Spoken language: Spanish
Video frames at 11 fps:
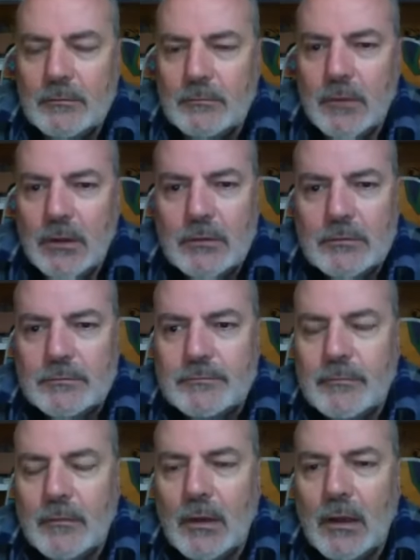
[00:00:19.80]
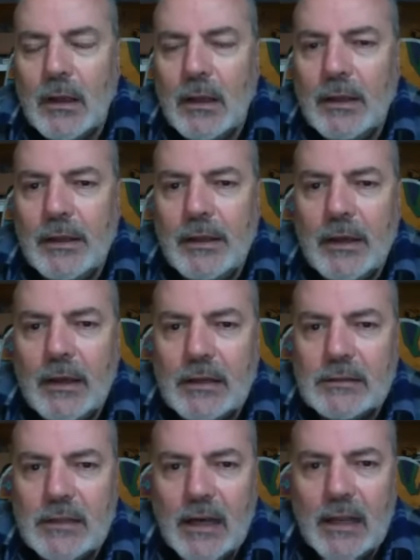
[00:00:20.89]
Bueno, hay que llegar
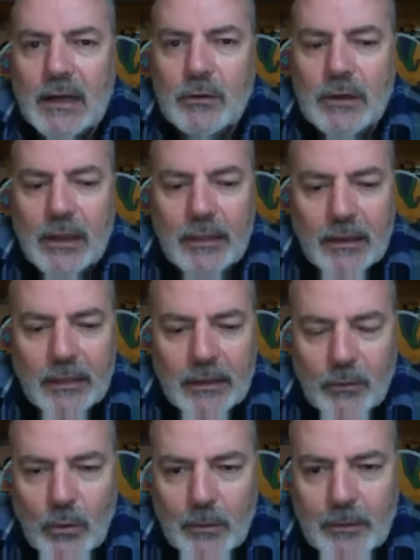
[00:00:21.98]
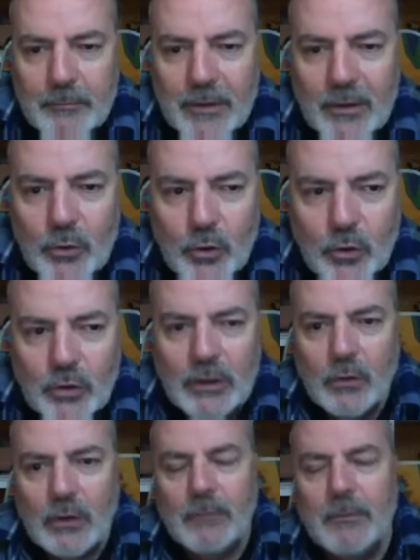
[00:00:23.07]
hasta la ronda 19, pero yo
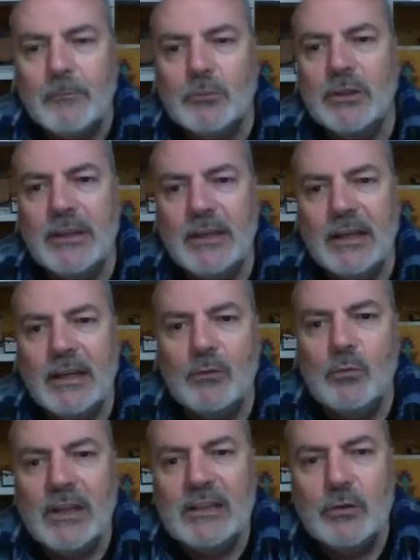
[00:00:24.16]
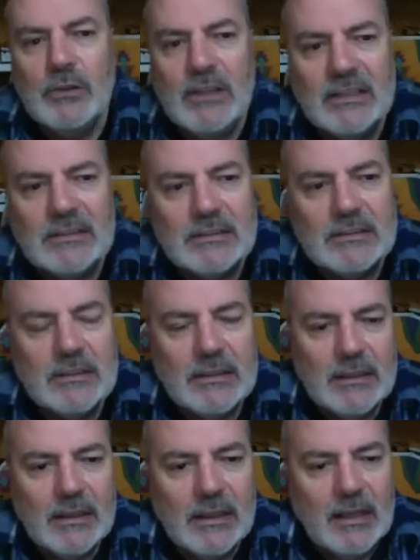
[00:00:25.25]
creo que vamos a llegar a unas rondas
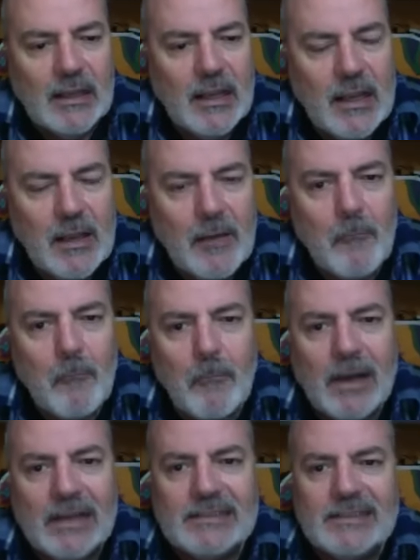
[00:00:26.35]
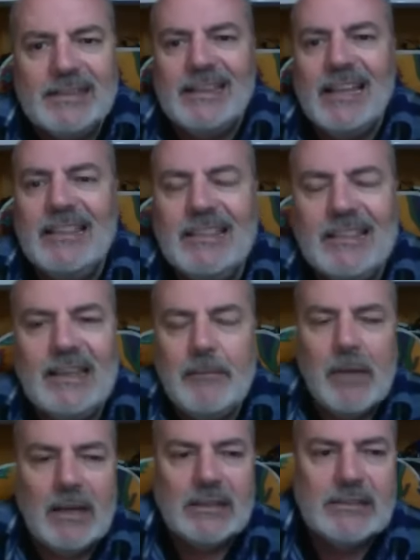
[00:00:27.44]
bastante
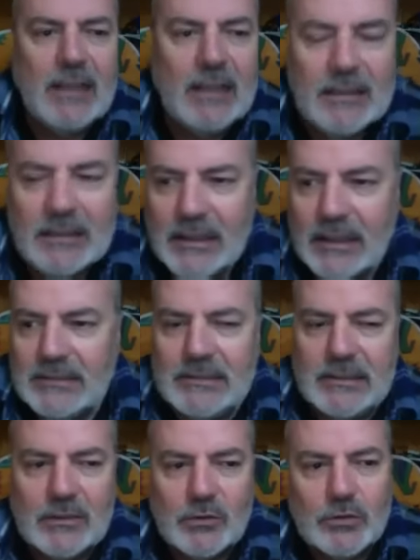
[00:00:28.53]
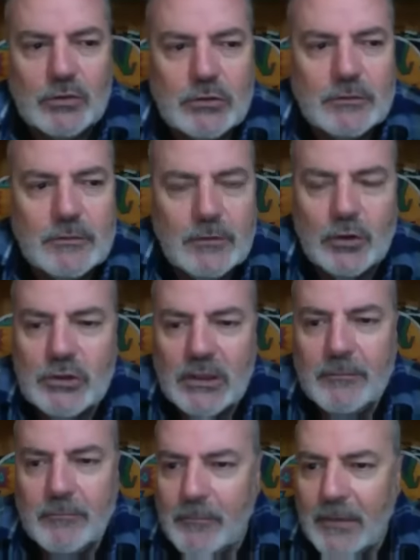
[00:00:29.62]
más altas, chicos. No
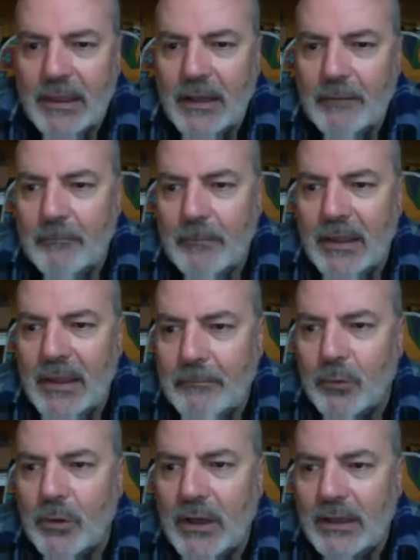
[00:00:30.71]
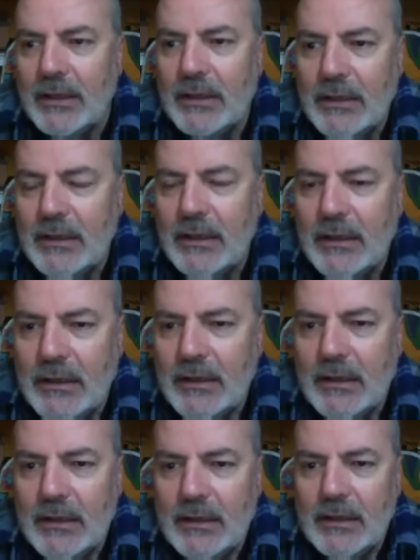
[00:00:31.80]
sé, me da, me da por ahí.
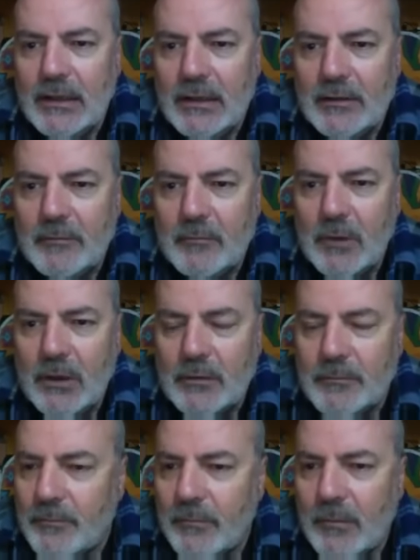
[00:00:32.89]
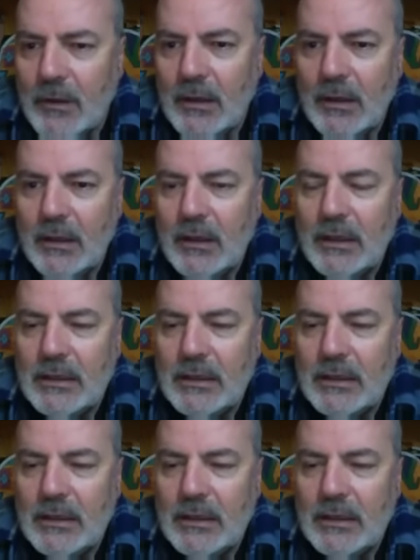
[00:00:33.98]
Bueno, en